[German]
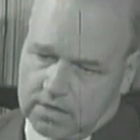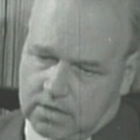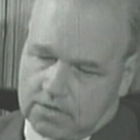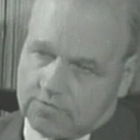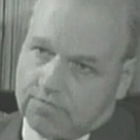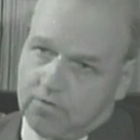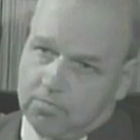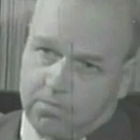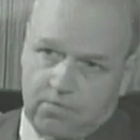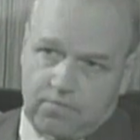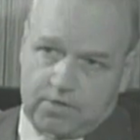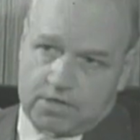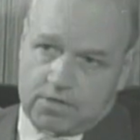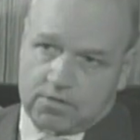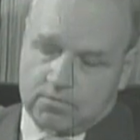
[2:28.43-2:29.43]
als Vorprüfer
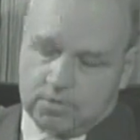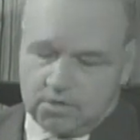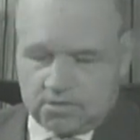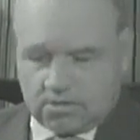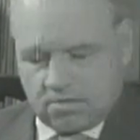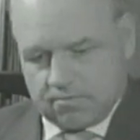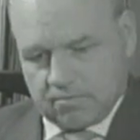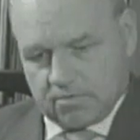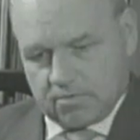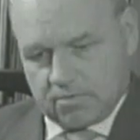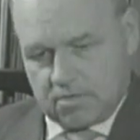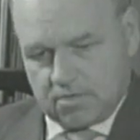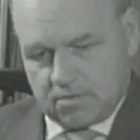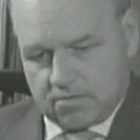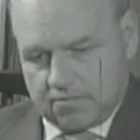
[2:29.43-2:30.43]
der Studienstiftung des
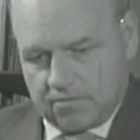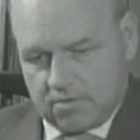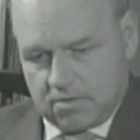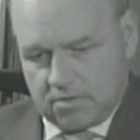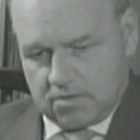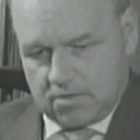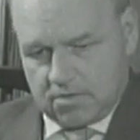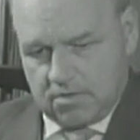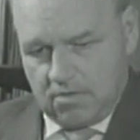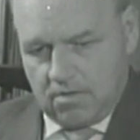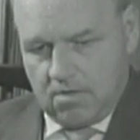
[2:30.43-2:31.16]
Deutschen Volkes,